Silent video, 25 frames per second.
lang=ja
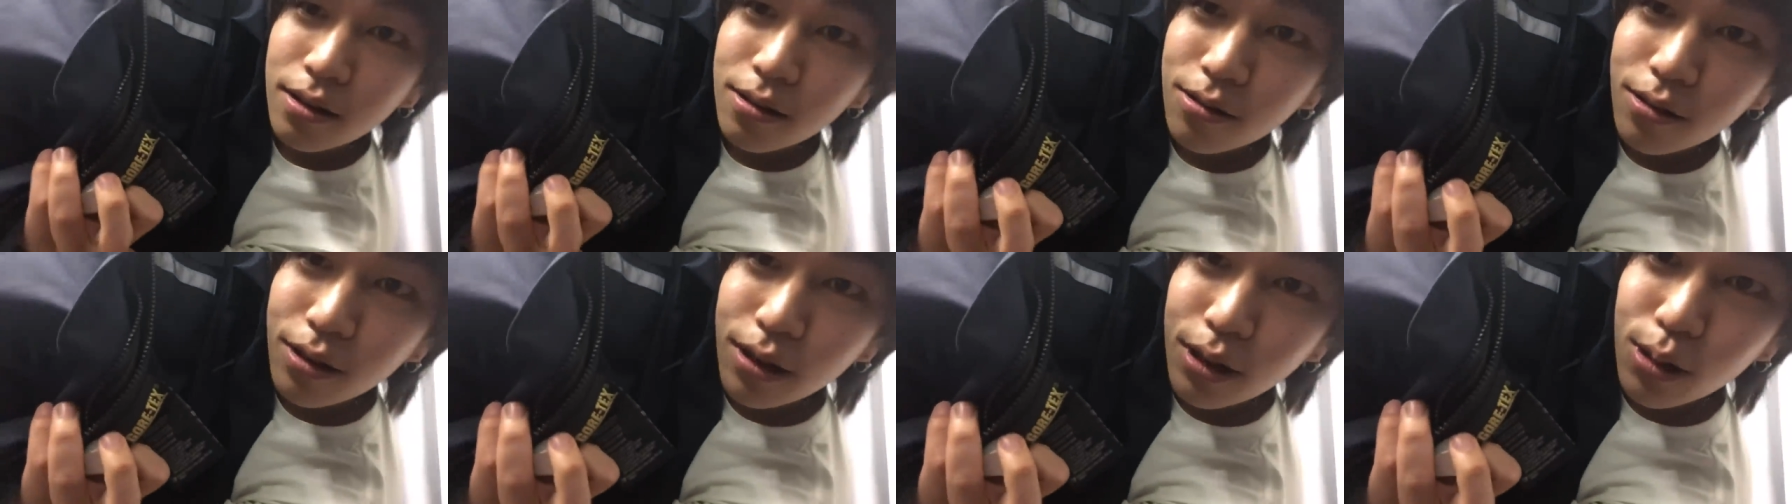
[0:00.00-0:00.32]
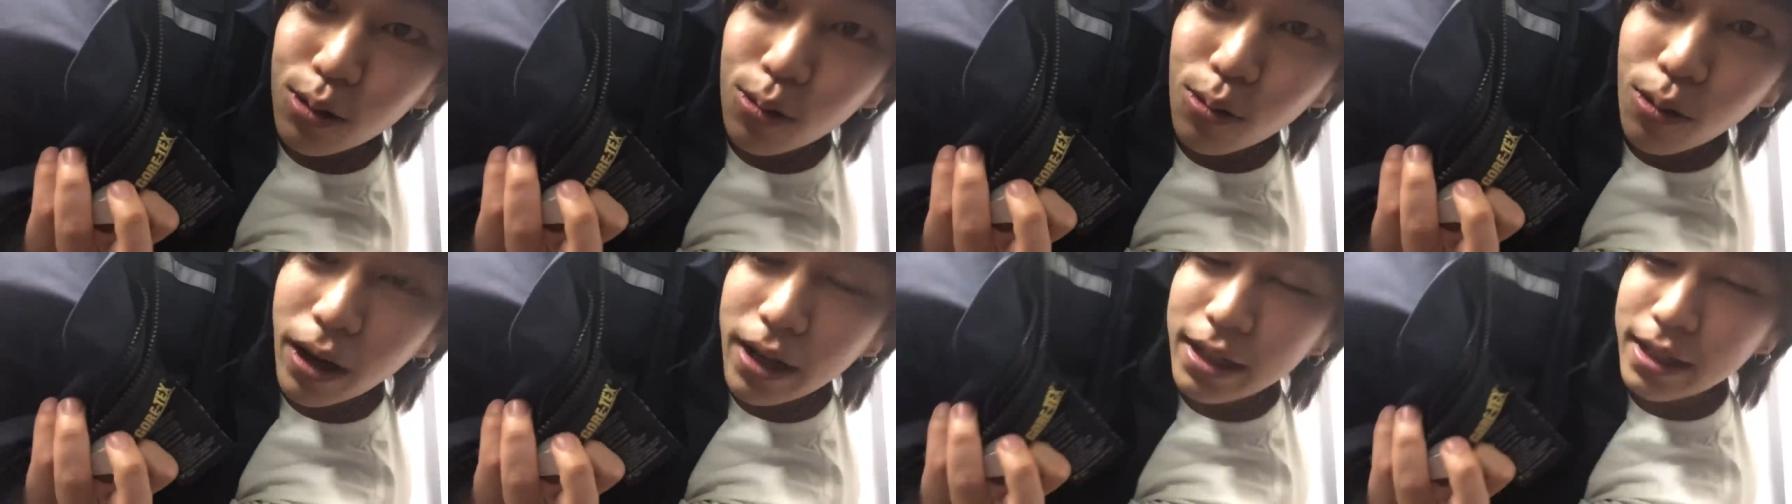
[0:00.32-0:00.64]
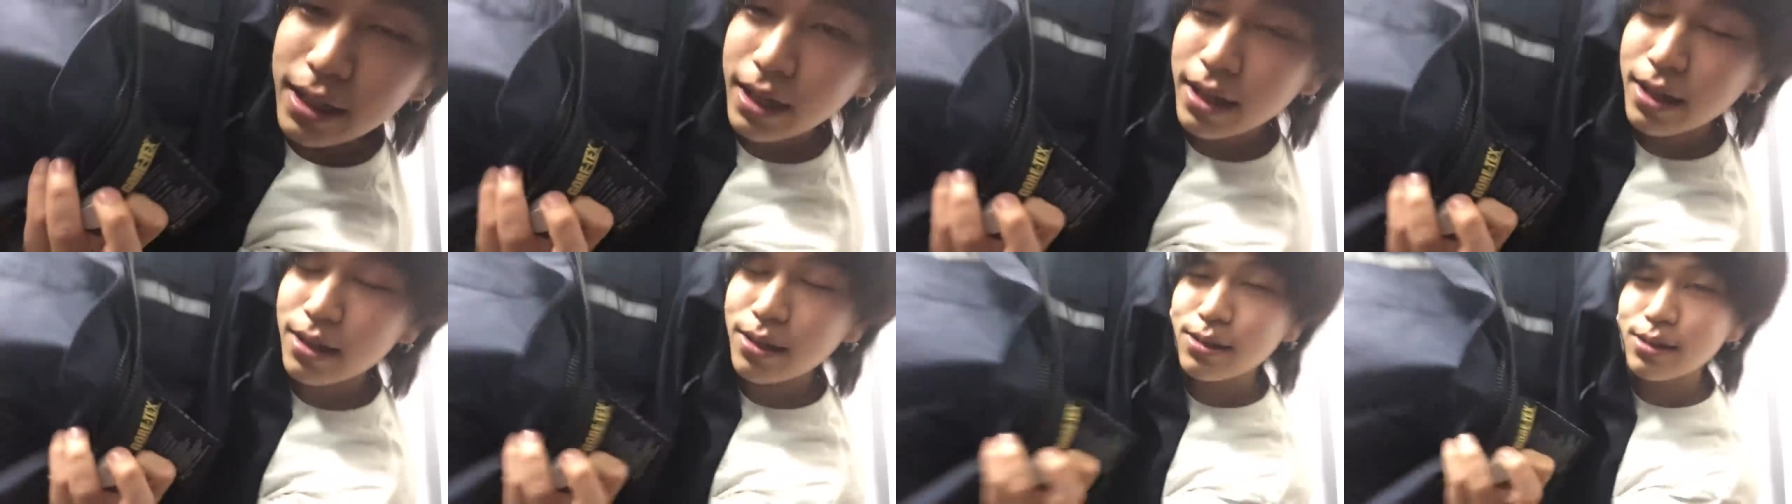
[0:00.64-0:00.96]
これ
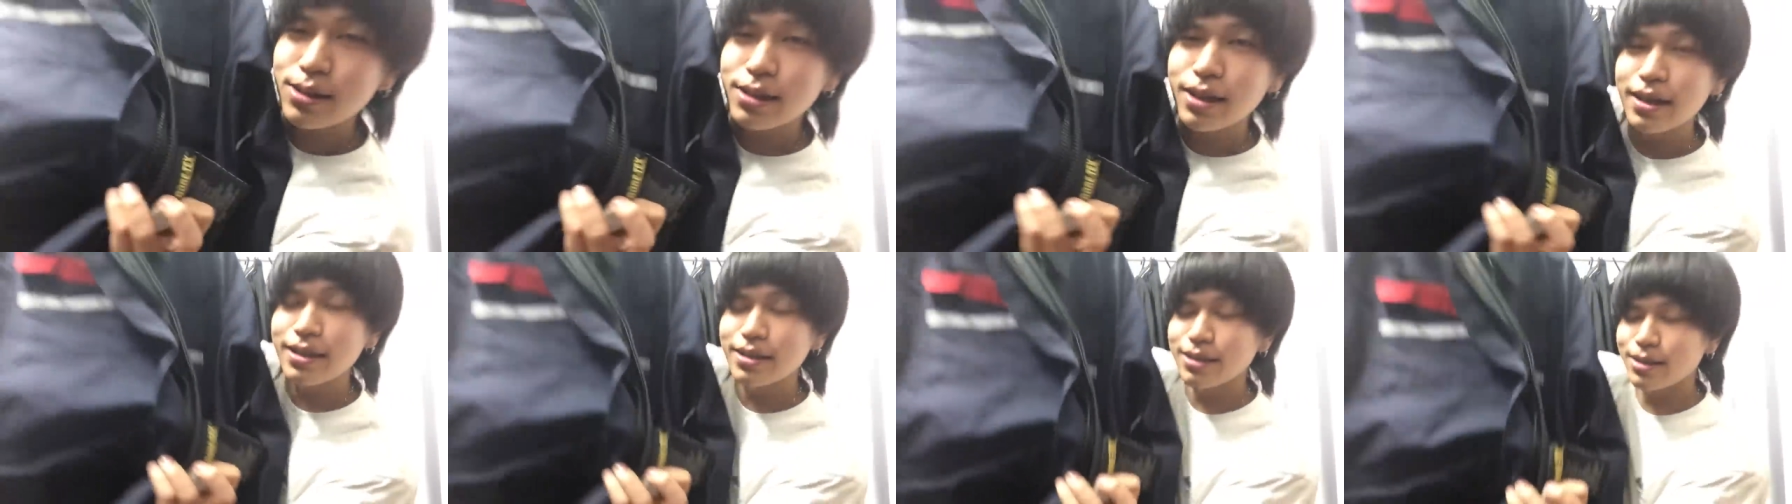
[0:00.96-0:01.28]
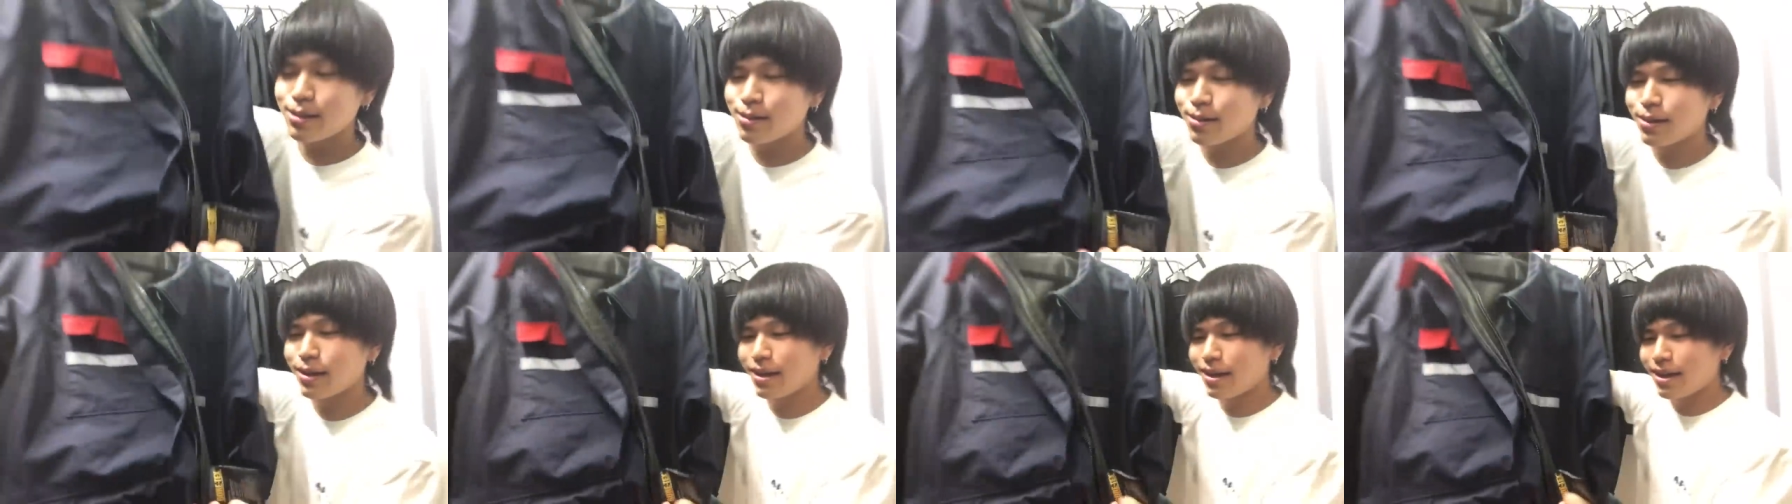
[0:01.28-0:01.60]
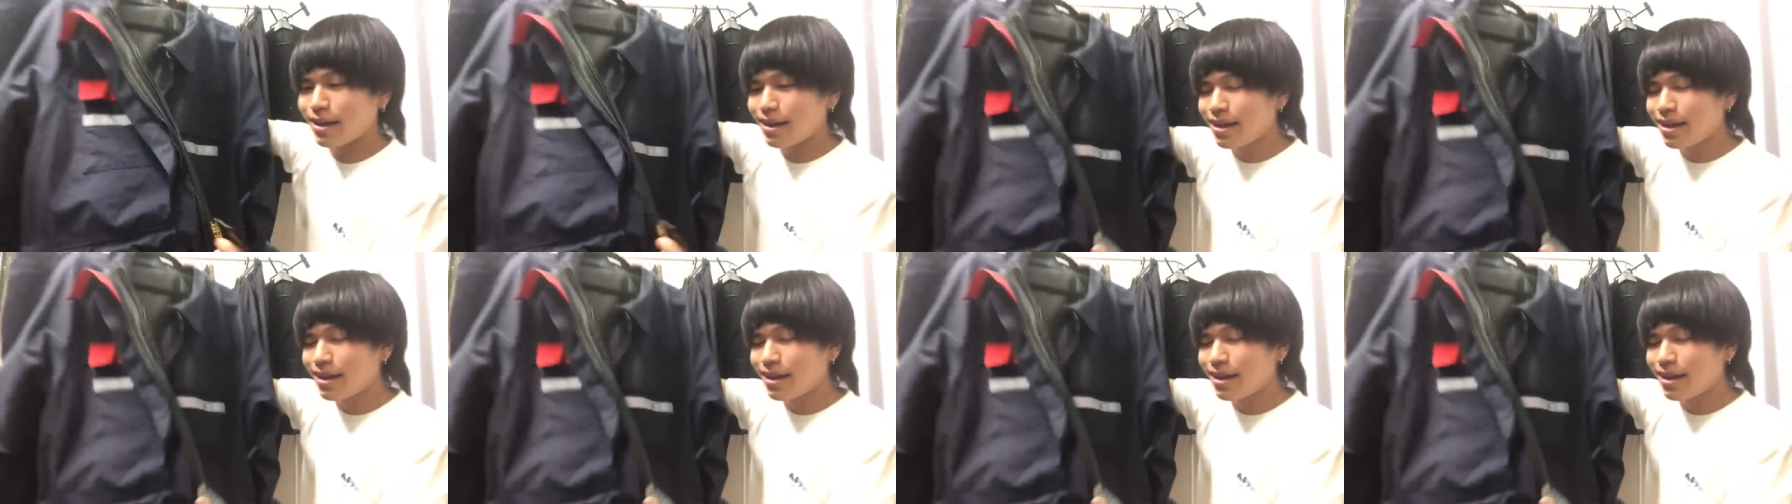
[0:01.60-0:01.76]
ゴアテックスなんですよね